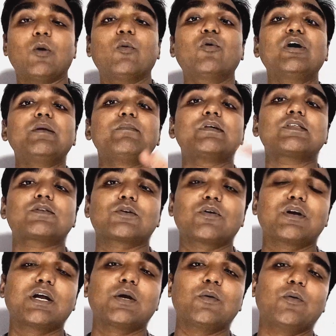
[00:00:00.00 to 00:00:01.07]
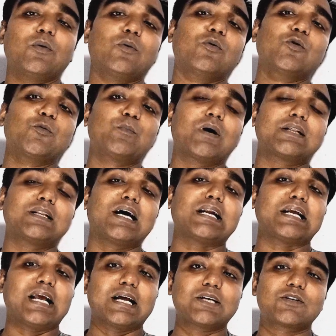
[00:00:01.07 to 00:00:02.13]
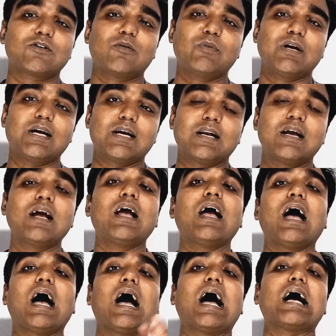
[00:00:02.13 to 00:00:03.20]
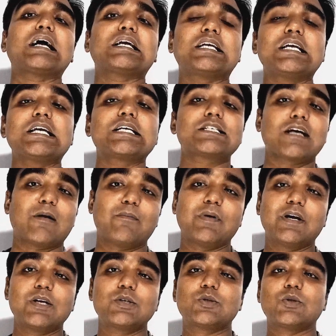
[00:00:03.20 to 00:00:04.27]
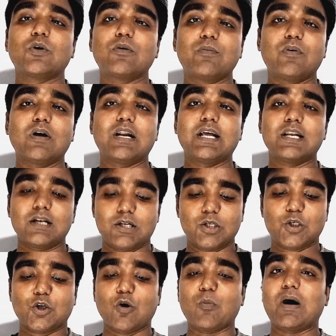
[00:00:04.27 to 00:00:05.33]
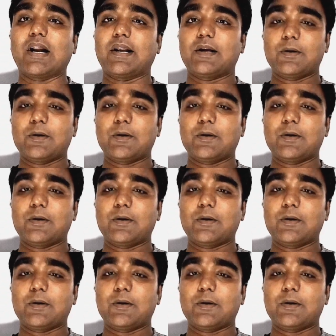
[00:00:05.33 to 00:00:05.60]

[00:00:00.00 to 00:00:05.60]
ওই মিশ্রণের উপাদান গ্যাসসমূহের আংশিক চাপের যোগফলের সমান